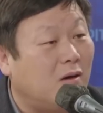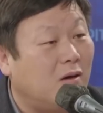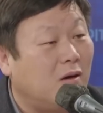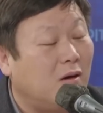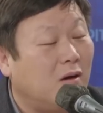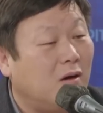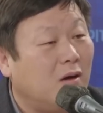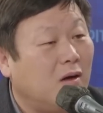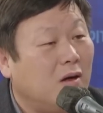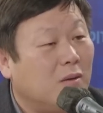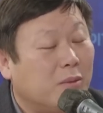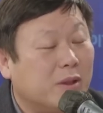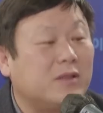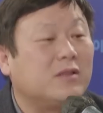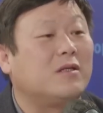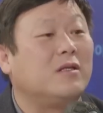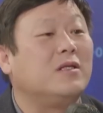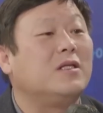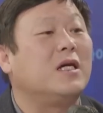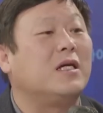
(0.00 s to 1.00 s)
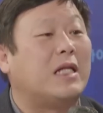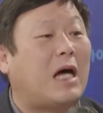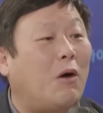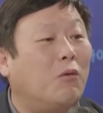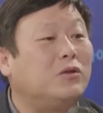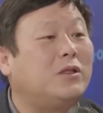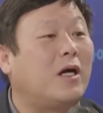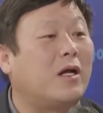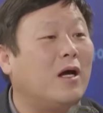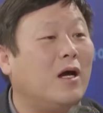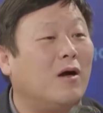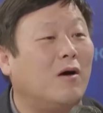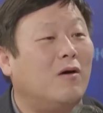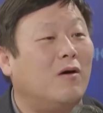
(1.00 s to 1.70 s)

어... 그래서 그런 얘기 나오잖아요.